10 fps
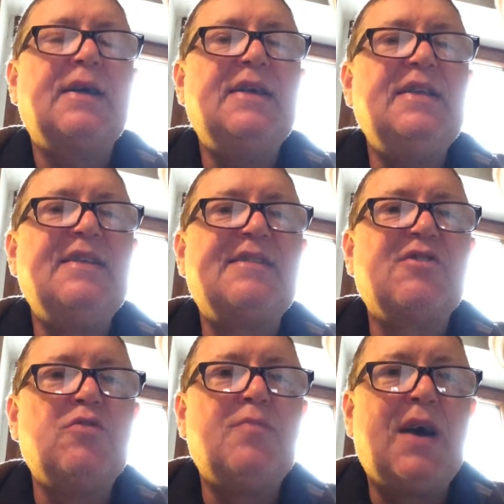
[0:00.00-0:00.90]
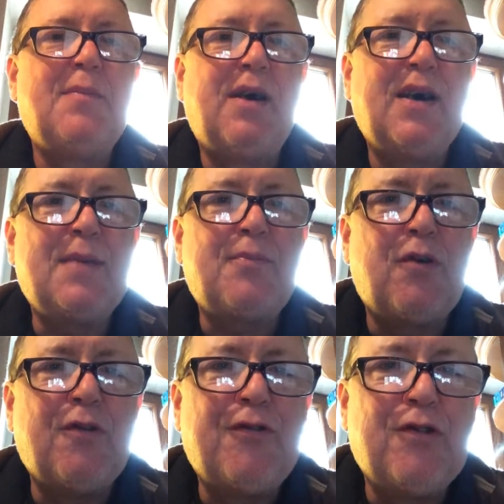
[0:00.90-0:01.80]
In the Baba est
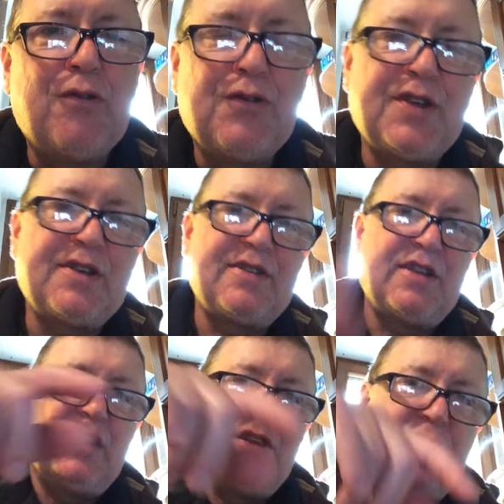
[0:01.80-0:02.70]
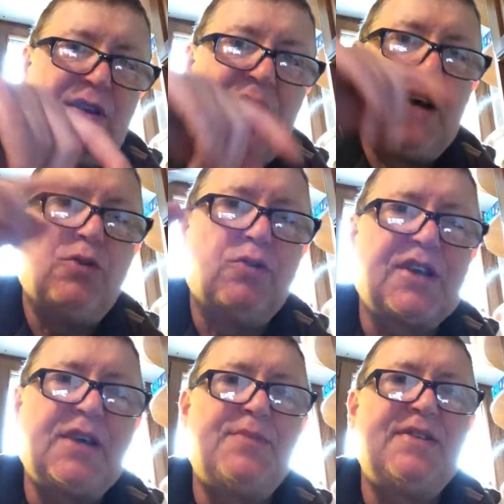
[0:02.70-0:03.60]
profond, ça c'est un
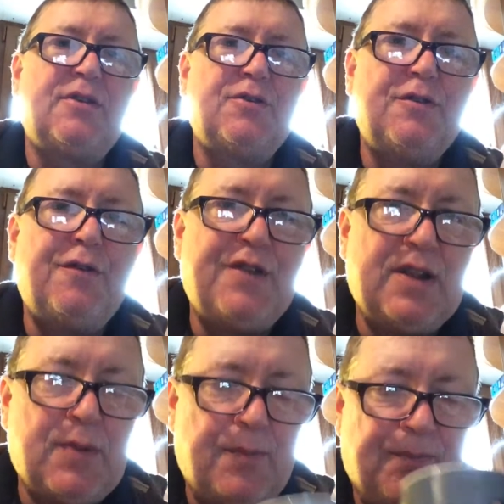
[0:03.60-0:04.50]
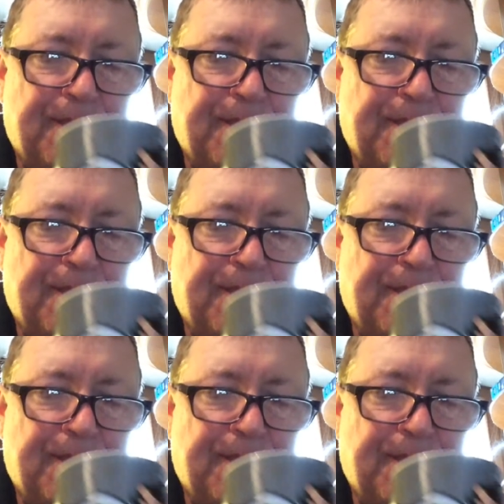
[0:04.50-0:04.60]
autre épisode du film.